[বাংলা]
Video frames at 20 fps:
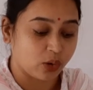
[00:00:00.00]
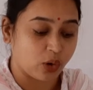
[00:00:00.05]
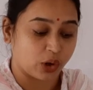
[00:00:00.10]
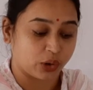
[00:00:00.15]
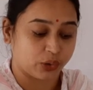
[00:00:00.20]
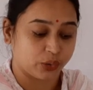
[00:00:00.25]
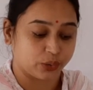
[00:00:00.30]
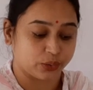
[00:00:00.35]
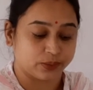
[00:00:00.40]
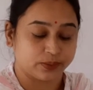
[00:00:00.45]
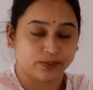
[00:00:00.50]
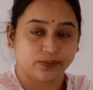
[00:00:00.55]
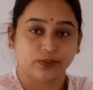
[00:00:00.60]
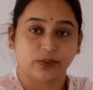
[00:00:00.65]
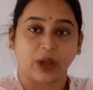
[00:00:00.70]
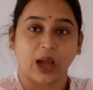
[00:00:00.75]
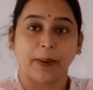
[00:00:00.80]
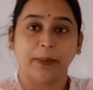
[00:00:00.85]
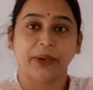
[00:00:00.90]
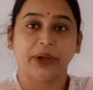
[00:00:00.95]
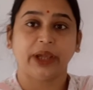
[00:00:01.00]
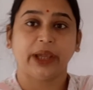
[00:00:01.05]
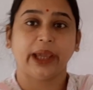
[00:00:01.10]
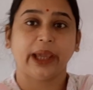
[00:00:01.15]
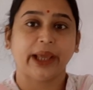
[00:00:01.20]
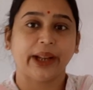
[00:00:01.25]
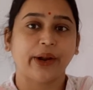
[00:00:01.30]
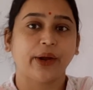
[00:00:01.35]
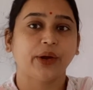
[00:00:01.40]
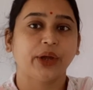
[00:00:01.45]
গঠন আমি
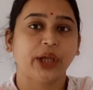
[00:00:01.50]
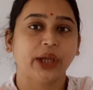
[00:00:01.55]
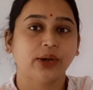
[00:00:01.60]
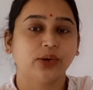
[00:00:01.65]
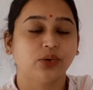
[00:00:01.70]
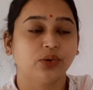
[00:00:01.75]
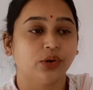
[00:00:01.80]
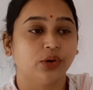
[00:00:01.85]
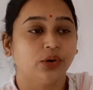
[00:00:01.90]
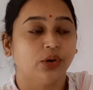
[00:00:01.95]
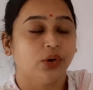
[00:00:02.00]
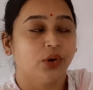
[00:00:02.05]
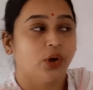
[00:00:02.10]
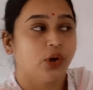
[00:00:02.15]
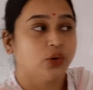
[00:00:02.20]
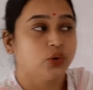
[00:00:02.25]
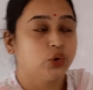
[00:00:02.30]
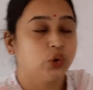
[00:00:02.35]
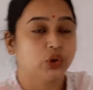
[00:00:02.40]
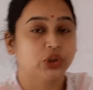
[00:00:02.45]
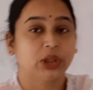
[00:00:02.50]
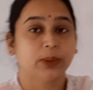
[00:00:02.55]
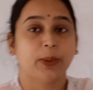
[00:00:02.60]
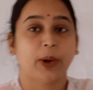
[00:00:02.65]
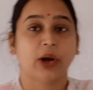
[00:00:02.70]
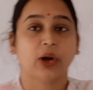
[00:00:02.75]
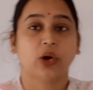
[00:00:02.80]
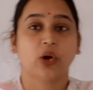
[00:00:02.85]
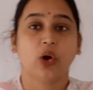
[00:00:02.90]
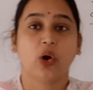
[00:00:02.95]
এর আগে একটু
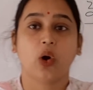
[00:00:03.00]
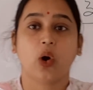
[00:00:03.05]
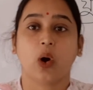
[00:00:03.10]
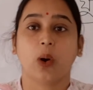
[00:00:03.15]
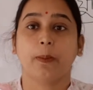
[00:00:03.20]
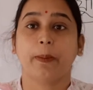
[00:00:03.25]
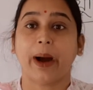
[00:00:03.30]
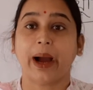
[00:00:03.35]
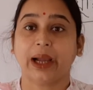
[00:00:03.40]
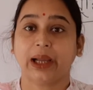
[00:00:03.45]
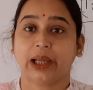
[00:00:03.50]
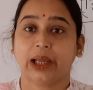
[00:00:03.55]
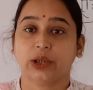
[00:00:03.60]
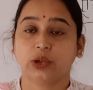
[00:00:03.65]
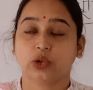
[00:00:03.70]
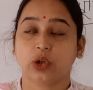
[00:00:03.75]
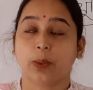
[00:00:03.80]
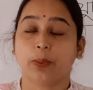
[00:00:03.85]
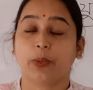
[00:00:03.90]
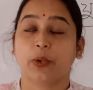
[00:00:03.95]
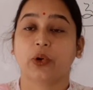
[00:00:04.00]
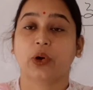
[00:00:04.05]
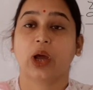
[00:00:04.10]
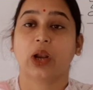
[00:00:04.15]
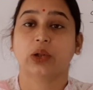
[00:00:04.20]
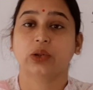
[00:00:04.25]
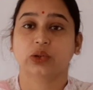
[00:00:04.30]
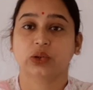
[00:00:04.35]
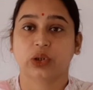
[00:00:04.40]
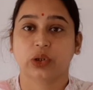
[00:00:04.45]
যুক্তিবাক্য ও বাক্যের সম্পর্ক
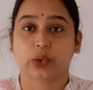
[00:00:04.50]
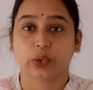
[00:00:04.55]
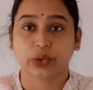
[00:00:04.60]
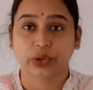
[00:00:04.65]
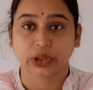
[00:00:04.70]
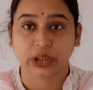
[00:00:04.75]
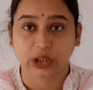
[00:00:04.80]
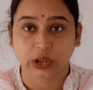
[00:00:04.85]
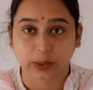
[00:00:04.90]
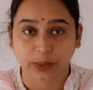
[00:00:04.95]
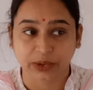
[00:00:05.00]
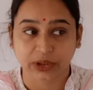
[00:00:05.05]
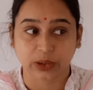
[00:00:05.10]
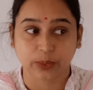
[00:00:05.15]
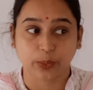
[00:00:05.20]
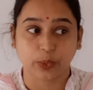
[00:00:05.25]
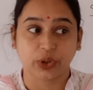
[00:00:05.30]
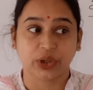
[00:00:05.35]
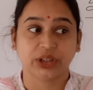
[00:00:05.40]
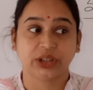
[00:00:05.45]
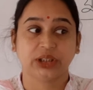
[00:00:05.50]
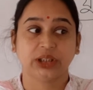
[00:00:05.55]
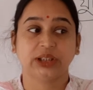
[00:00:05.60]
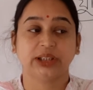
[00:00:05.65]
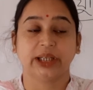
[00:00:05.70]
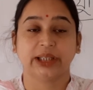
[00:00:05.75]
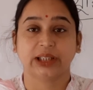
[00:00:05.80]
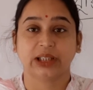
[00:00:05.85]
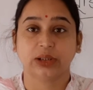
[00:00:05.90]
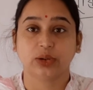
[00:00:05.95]
আলোচনা করতে গিয়ে তোমাদের বলেছি
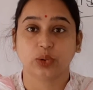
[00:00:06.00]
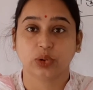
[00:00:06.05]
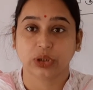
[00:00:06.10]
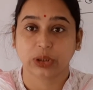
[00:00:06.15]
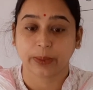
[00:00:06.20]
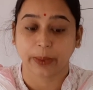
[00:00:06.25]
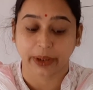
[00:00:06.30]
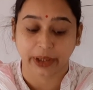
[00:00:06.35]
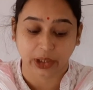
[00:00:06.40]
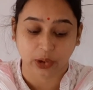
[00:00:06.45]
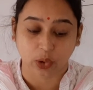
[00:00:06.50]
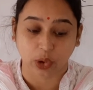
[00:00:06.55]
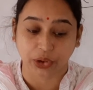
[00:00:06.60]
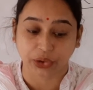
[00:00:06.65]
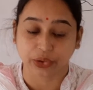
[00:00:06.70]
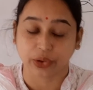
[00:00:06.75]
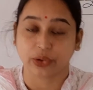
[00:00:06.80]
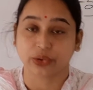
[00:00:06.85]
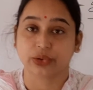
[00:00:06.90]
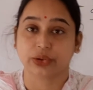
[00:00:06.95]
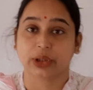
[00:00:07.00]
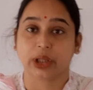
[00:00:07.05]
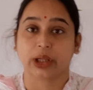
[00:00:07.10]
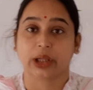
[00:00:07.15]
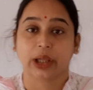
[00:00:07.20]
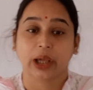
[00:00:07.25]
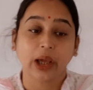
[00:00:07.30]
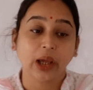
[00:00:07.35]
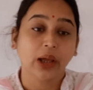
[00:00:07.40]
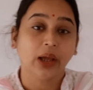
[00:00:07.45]
যে একটি যুক্তিবাক্যের কয়টি অংশ
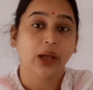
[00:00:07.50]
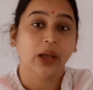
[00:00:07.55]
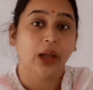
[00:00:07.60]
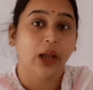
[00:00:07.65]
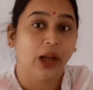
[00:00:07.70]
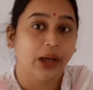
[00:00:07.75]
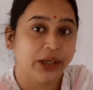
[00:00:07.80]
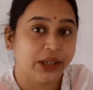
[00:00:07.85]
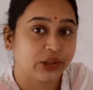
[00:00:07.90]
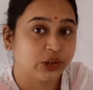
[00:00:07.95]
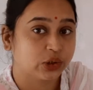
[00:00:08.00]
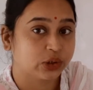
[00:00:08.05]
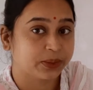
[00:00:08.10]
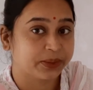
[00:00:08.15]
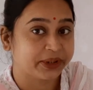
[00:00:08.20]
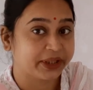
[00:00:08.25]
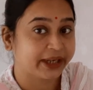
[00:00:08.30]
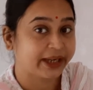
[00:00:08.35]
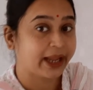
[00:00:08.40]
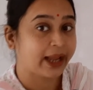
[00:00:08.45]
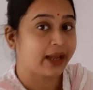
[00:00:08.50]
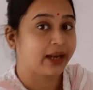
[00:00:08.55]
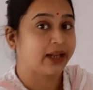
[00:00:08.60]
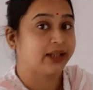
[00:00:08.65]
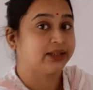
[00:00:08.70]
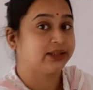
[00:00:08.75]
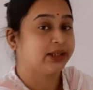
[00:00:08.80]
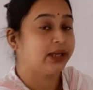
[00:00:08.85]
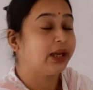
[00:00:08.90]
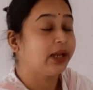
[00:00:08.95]
থাকে নিশ্চয়ই তোমাদের খেয়াল
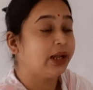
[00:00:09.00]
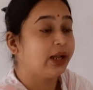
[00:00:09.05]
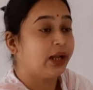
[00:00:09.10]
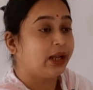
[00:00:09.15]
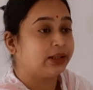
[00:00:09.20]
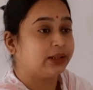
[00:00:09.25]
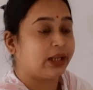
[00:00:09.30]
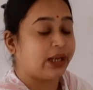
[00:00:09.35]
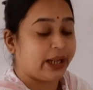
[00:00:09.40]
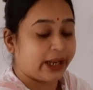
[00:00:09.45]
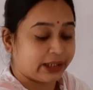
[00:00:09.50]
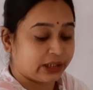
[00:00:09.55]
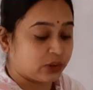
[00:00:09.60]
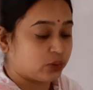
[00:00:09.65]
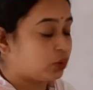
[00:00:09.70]
আছে তার একটি